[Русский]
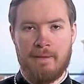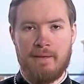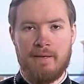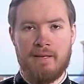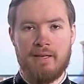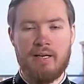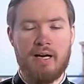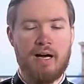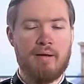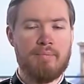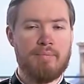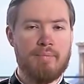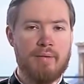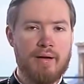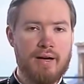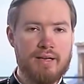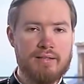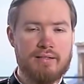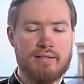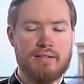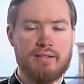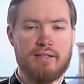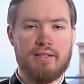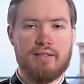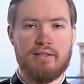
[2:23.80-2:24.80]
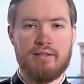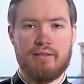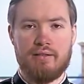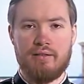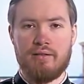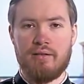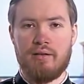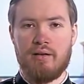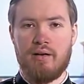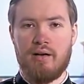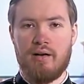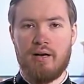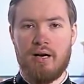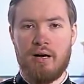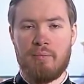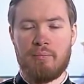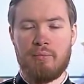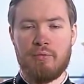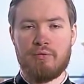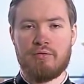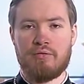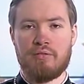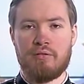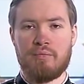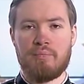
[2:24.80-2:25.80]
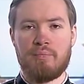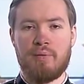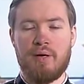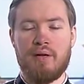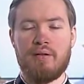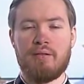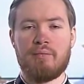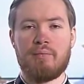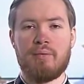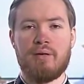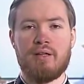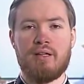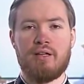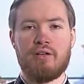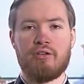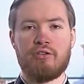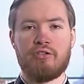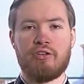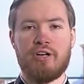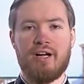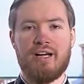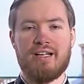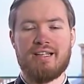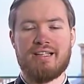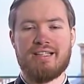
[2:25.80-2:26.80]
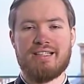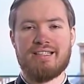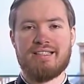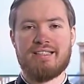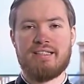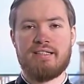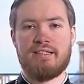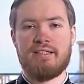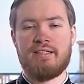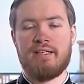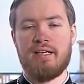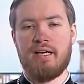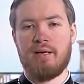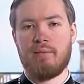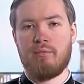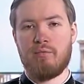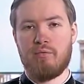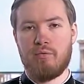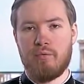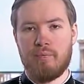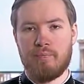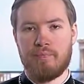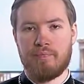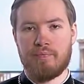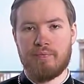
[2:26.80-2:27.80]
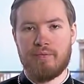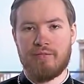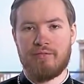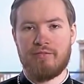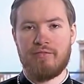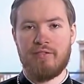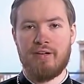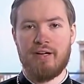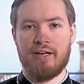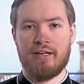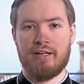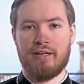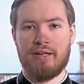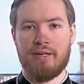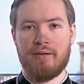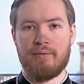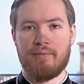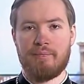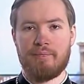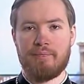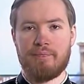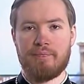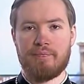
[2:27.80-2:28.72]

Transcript: И опять апостол Павел продолжает тему веры.